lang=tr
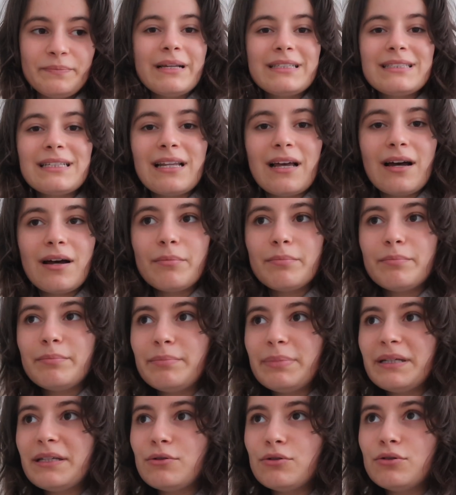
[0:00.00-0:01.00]
Mesela
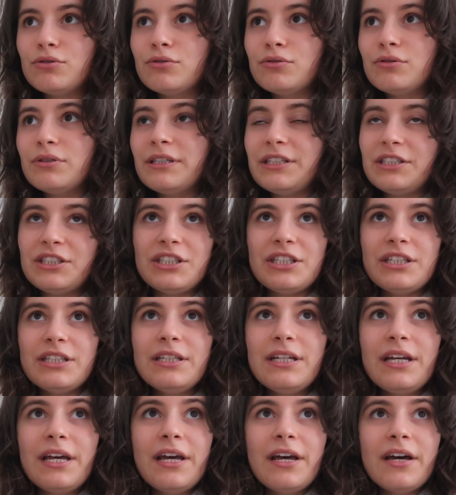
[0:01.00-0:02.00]
bir gün
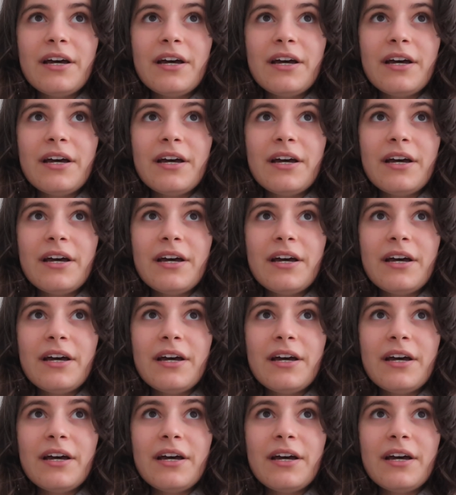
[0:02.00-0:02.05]
için